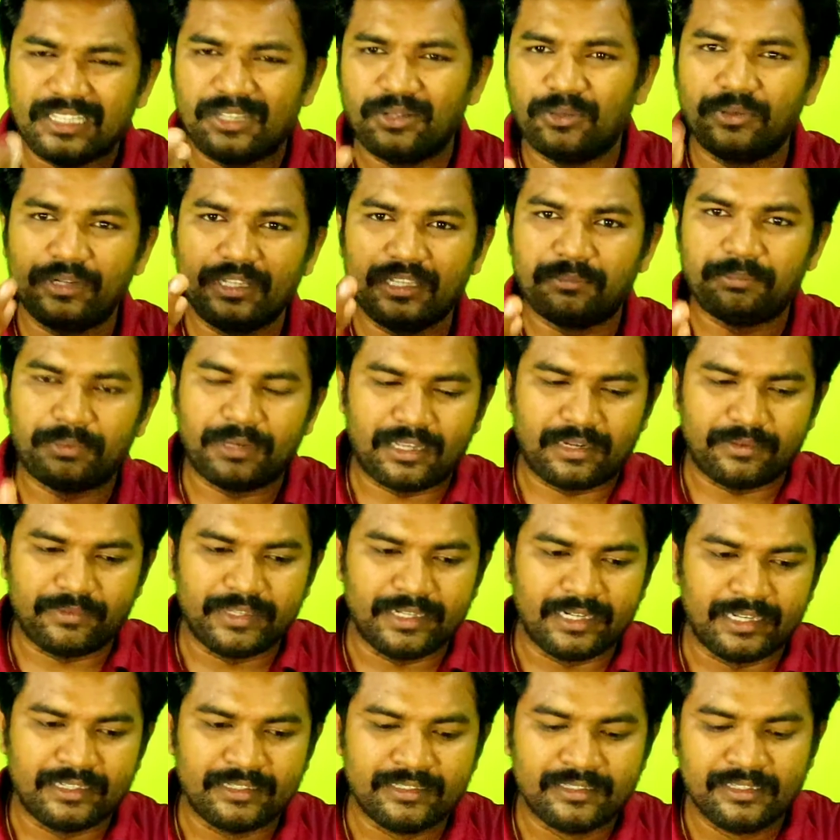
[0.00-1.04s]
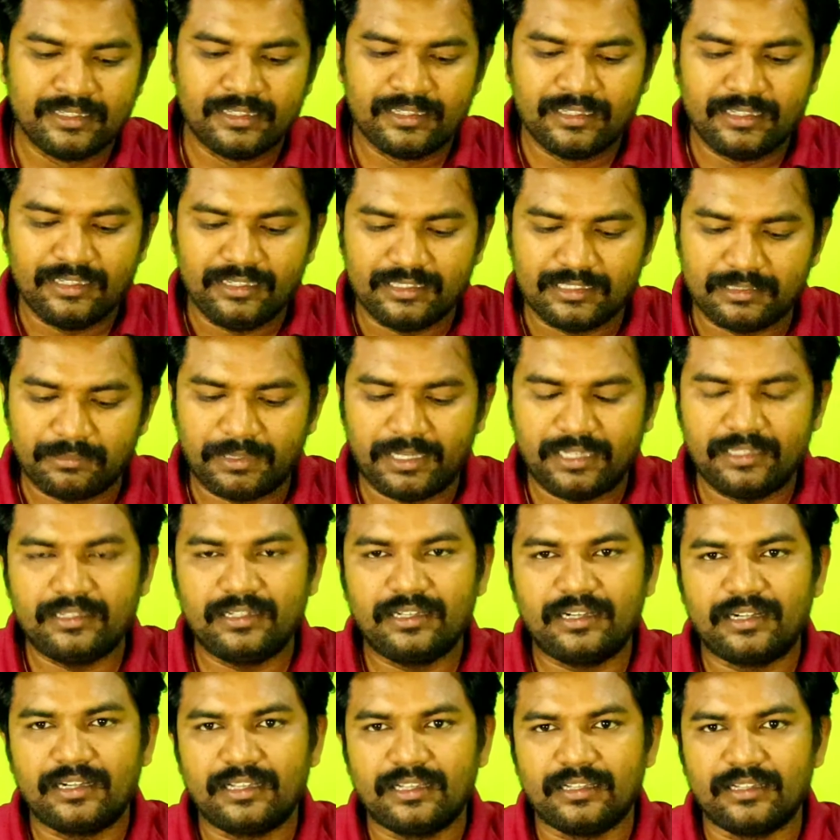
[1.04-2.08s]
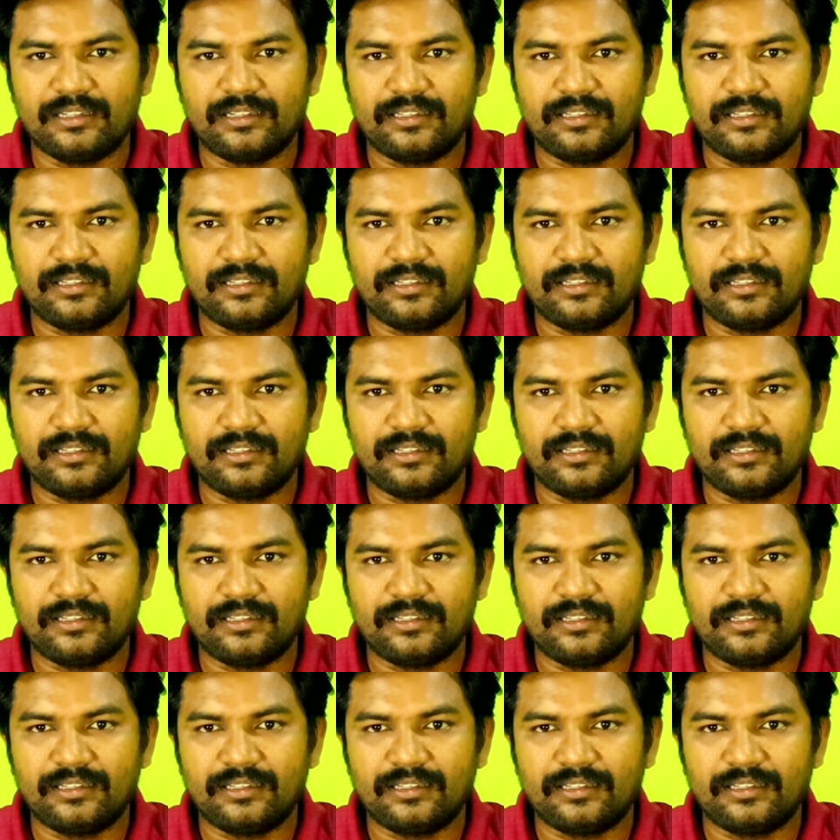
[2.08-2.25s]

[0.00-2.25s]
என்னுடைய பார்வையில் இந்த மாதிரியான